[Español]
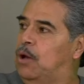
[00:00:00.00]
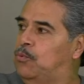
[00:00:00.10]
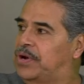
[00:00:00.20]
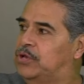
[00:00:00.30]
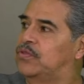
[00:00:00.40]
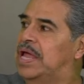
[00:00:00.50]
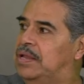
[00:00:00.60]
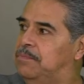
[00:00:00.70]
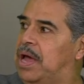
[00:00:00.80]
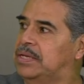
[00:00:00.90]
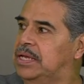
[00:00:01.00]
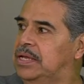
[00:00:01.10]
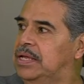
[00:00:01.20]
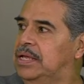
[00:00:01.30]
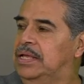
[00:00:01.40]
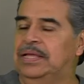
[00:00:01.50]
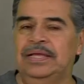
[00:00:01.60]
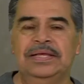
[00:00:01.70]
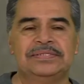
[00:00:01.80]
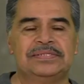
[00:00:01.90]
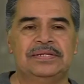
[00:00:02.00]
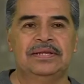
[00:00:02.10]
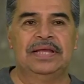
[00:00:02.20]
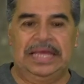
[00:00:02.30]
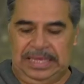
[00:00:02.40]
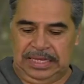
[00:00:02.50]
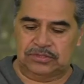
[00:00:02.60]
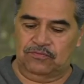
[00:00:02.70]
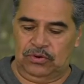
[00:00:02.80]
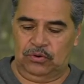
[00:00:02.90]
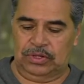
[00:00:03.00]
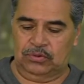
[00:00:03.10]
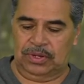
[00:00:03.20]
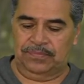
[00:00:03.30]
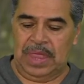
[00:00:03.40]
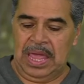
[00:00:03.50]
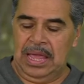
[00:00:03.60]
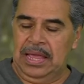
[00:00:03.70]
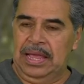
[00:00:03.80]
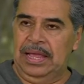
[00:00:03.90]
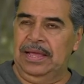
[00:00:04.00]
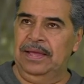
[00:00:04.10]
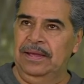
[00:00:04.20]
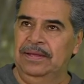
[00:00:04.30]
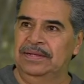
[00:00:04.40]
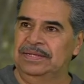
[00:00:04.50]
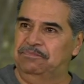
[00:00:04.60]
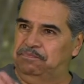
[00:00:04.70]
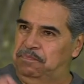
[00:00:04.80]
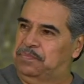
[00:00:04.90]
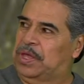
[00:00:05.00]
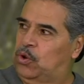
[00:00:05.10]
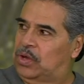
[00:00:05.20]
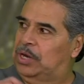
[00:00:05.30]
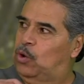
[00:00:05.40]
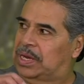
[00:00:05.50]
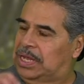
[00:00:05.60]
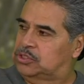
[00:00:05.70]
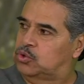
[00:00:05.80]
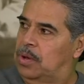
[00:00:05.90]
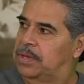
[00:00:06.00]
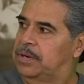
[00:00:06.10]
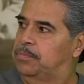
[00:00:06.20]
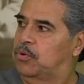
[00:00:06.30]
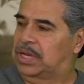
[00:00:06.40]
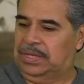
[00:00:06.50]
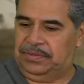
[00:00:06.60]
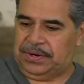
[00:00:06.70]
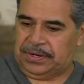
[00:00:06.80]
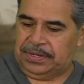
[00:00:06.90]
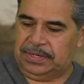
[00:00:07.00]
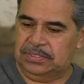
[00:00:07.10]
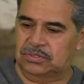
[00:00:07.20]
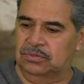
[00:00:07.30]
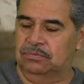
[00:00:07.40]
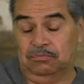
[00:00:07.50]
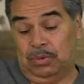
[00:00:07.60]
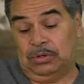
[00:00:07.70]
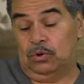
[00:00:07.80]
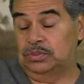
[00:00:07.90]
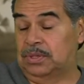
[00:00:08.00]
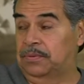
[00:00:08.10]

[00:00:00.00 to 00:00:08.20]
a un río de Alemania. este, y eso fue lo que toqué. Eh, creo que lo alcanzó a ver, porque de regreso, bueno, no está